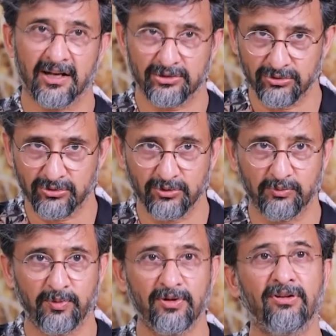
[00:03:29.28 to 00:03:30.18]
ఆ చుట్టూ
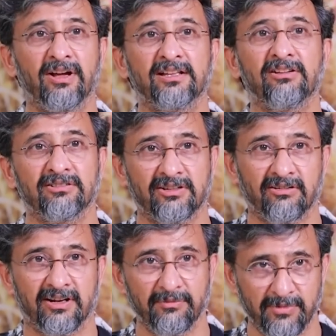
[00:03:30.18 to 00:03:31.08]
పులులు అవి తిరుగుతూ
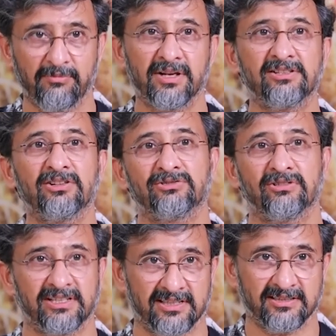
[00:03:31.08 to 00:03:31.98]
ఉంటే మేము మధ్యలో
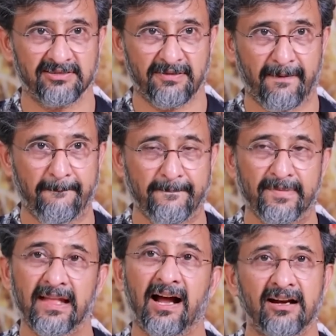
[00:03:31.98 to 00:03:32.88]
షూటింగ్ చేసాం
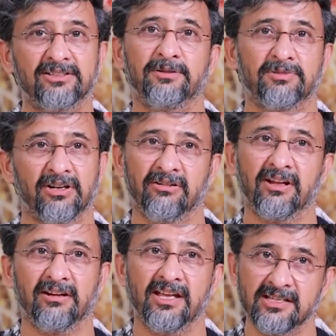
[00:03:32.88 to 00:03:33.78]
వాళ్ళు చెప్తా
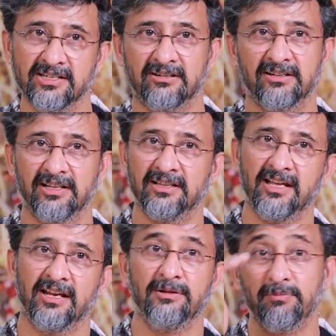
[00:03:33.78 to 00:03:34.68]
ఉన్నారు ఏ చెట్టుని
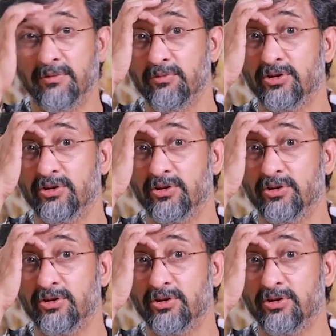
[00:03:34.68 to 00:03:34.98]
దేన్ని మీరు